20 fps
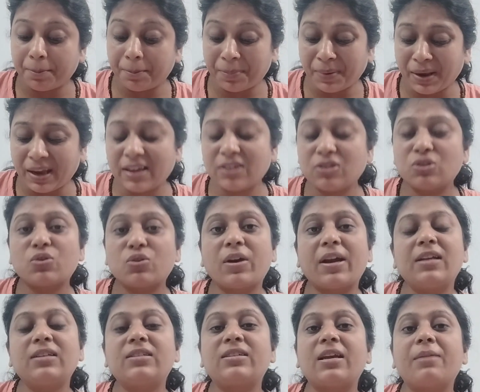पेन जो
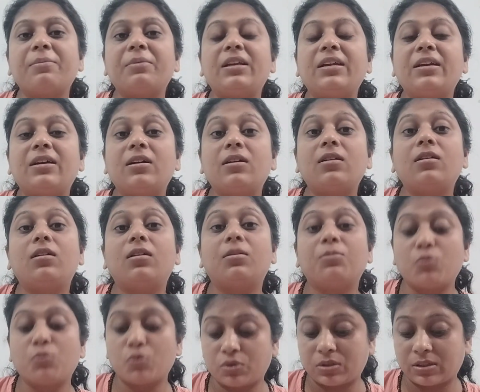है इस रेमेडी का
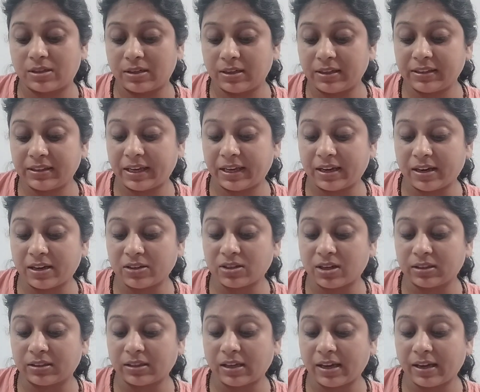मोस्टली देखा
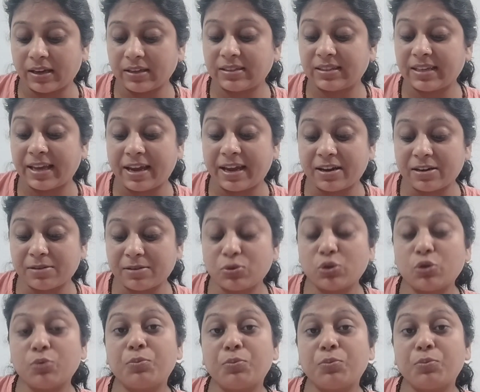जाता है सेक्रम टू